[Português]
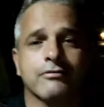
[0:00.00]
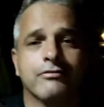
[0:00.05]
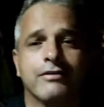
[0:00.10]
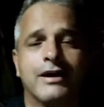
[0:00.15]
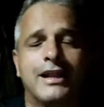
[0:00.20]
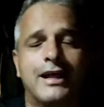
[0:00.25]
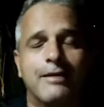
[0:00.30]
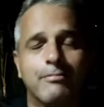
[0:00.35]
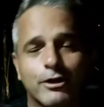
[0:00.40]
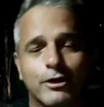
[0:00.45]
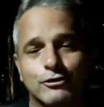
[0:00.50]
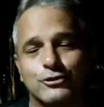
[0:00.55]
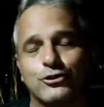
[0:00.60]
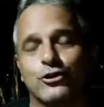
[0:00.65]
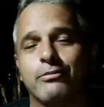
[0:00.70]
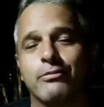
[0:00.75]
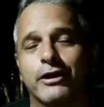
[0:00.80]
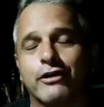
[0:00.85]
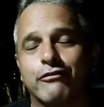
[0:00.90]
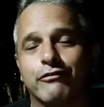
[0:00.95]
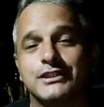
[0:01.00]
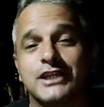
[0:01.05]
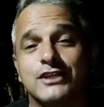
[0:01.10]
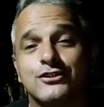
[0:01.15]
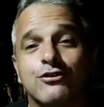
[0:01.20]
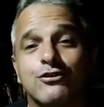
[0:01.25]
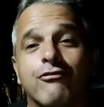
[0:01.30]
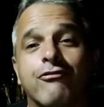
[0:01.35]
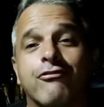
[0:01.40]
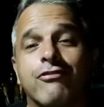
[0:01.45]
Fala amigos, tudo bem com vocês?
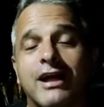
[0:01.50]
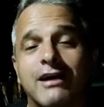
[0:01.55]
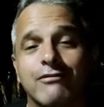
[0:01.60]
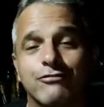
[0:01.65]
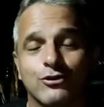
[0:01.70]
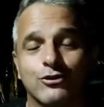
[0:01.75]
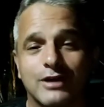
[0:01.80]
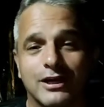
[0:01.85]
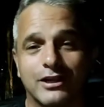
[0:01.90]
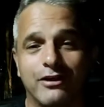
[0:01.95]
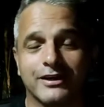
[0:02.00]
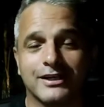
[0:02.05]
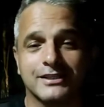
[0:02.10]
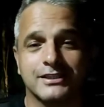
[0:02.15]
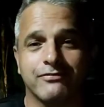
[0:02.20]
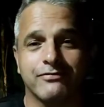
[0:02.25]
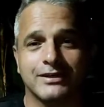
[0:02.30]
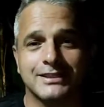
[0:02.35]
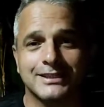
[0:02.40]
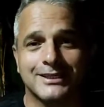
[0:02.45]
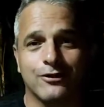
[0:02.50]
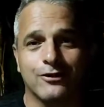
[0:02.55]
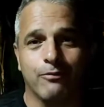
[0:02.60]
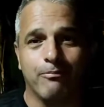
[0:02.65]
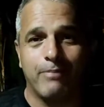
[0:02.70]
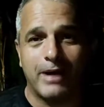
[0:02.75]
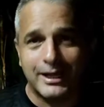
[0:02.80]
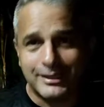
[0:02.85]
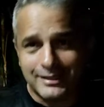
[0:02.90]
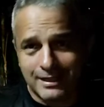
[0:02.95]
Sou o Flávio do canal que se faz aqui
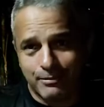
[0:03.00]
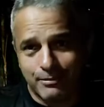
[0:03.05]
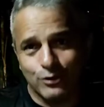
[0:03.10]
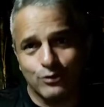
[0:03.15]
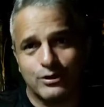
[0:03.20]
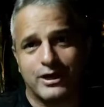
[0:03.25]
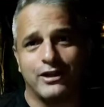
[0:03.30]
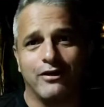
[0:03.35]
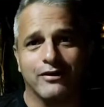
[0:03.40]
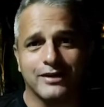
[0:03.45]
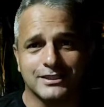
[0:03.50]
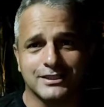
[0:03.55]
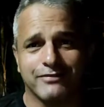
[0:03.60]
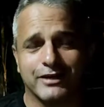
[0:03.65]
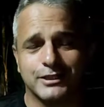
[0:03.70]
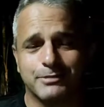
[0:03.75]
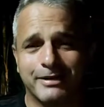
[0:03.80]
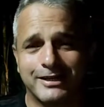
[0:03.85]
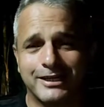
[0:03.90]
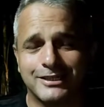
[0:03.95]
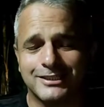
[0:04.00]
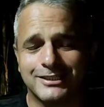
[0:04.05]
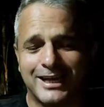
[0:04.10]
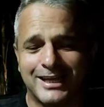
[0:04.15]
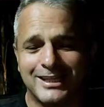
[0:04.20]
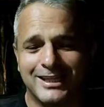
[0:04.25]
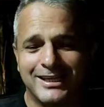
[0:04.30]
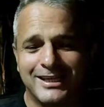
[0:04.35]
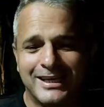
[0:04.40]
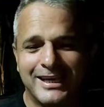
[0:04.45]
paga e também do canal que se faz pela
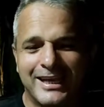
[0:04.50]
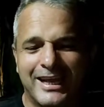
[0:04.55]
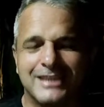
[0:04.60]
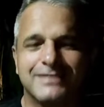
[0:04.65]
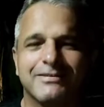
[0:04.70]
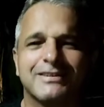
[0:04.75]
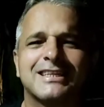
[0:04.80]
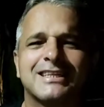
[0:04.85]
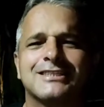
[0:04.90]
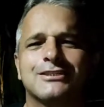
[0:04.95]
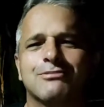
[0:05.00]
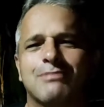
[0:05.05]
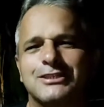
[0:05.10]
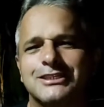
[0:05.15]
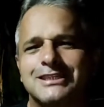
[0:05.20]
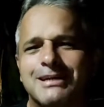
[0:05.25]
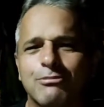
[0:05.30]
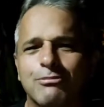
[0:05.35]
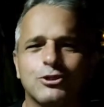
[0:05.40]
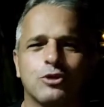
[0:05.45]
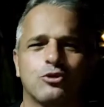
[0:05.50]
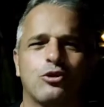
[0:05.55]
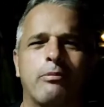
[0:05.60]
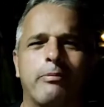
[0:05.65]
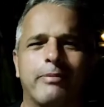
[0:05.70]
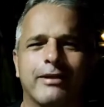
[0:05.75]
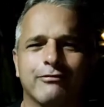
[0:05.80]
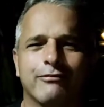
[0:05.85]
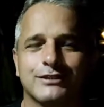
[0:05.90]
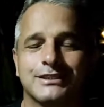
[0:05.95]
estrada. A gente vai trazer uma dica muito
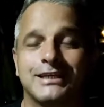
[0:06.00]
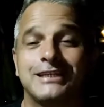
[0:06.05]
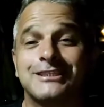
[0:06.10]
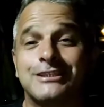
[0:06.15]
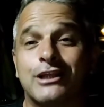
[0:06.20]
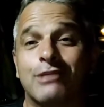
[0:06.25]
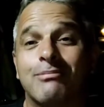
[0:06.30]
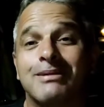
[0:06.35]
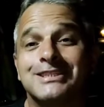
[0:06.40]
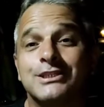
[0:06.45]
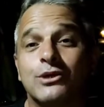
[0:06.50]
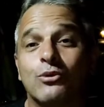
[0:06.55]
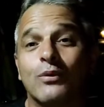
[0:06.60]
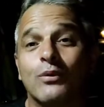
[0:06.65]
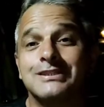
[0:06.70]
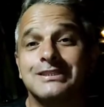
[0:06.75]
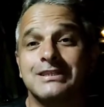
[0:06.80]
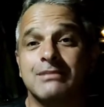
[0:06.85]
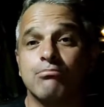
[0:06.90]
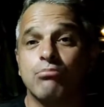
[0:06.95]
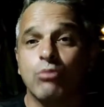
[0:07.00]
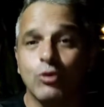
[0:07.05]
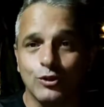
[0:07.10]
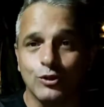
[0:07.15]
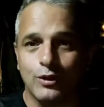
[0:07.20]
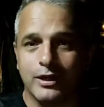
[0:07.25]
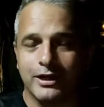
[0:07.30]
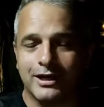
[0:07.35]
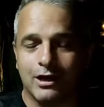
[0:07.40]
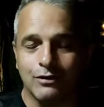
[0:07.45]
top para vocês. Está numa sequência
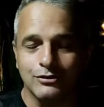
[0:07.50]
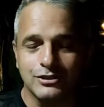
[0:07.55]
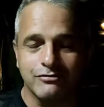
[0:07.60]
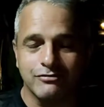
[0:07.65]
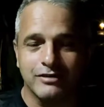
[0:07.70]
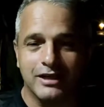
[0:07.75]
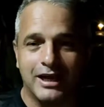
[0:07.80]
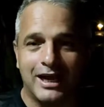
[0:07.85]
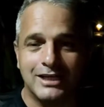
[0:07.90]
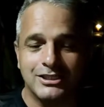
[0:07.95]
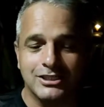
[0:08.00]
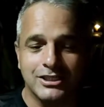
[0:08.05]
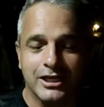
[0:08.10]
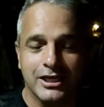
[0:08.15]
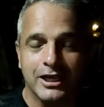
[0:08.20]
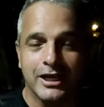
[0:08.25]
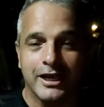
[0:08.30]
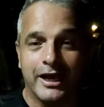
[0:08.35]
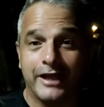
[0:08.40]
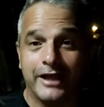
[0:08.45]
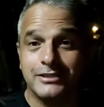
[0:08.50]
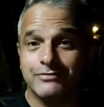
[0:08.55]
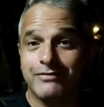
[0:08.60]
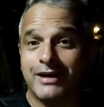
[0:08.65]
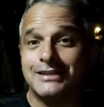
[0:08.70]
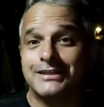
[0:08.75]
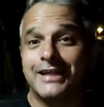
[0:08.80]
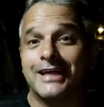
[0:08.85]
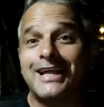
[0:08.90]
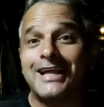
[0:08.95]
muito legal de viagem. A gente
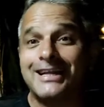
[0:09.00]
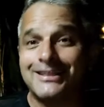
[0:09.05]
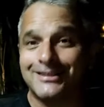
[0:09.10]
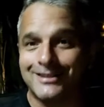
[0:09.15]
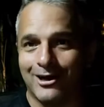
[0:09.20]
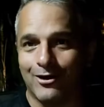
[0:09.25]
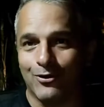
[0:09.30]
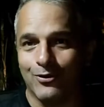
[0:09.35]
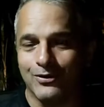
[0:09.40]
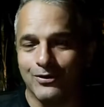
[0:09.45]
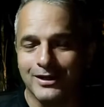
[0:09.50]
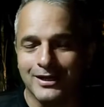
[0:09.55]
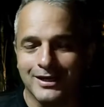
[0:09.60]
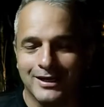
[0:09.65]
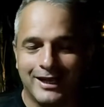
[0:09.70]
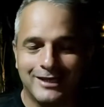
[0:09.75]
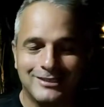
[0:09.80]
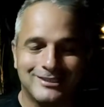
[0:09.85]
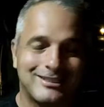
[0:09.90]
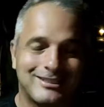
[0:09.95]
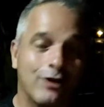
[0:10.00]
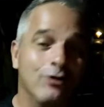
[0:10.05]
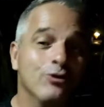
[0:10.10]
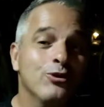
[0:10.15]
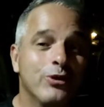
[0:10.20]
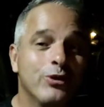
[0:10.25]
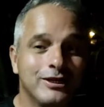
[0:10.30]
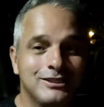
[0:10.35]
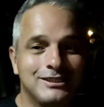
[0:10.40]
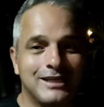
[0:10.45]
vai até Natal. A gente saiu
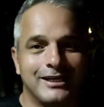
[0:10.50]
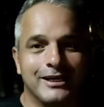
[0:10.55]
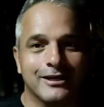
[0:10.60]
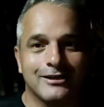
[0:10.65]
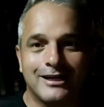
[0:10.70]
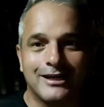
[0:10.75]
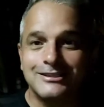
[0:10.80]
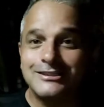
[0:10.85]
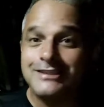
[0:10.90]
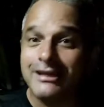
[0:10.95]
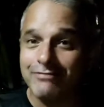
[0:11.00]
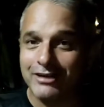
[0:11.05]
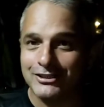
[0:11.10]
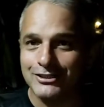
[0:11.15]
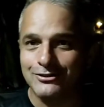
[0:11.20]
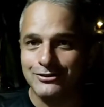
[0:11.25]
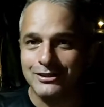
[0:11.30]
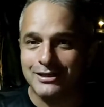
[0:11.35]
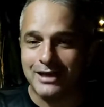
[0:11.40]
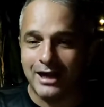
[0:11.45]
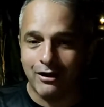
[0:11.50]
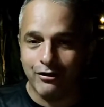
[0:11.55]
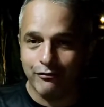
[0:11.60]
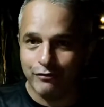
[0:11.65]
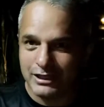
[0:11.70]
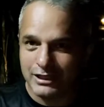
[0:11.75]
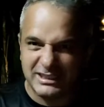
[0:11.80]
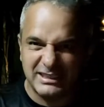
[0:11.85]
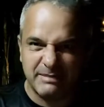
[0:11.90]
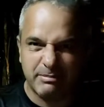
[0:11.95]
do Rio de Janeiro, a gente está viajando de carro e eu
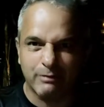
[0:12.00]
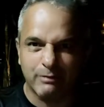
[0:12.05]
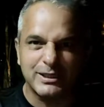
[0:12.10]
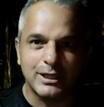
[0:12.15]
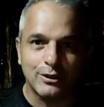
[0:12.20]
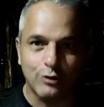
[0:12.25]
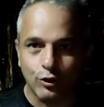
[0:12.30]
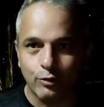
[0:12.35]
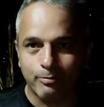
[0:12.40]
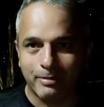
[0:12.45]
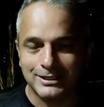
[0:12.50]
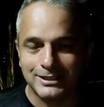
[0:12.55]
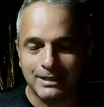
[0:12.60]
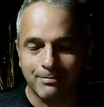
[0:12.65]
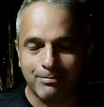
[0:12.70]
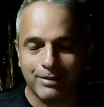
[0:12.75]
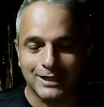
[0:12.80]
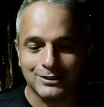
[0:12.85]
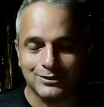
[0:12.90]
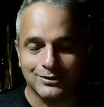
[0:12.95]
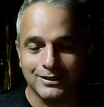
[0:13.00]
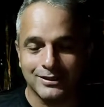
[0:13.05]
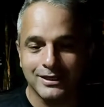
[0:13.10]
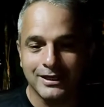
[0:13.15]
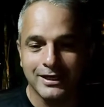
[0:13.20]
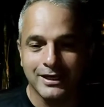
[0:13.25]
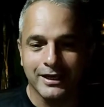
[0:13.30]
vou trazer para você todo o passo a passo. Né?